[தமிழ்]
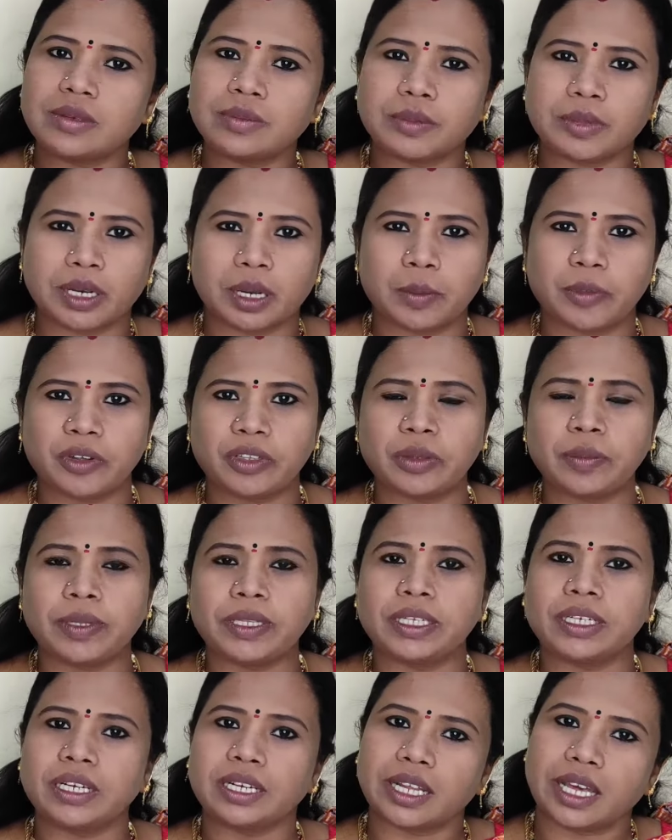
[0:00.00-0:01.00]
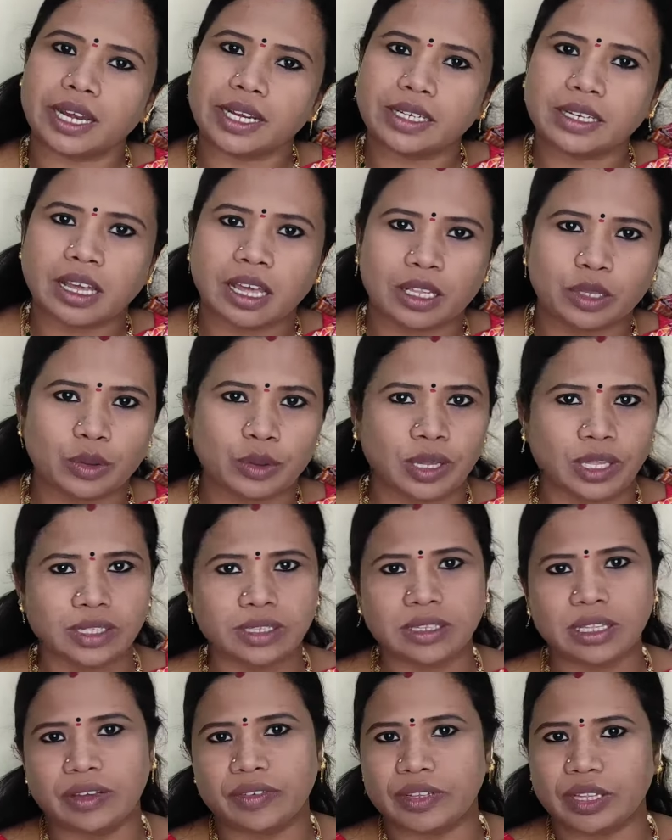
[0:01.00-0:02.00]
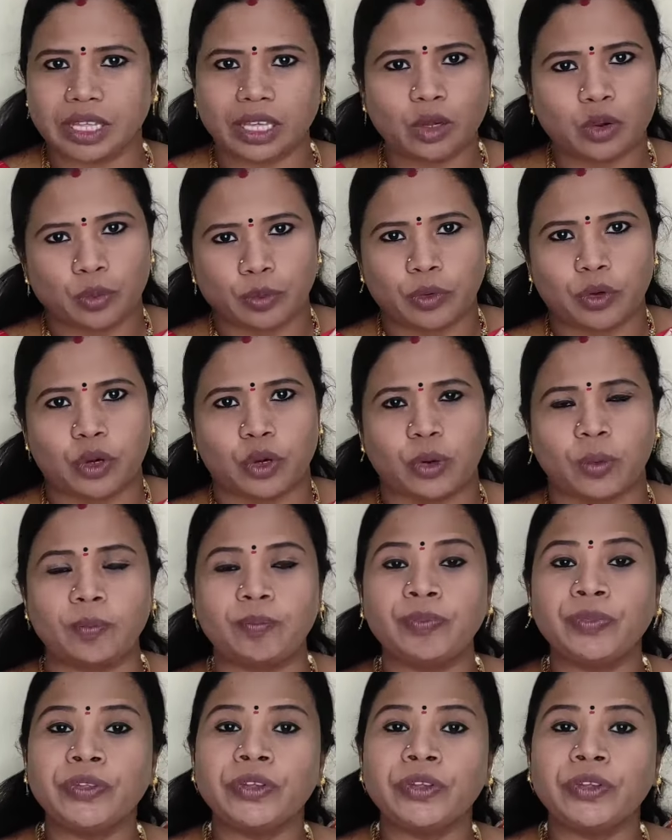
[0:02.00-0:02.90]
நம்ம வந்து பார்த்திங்கன்னா டைரெக்டாக அதோட அதிதேவதையே கும்பிடுறோம்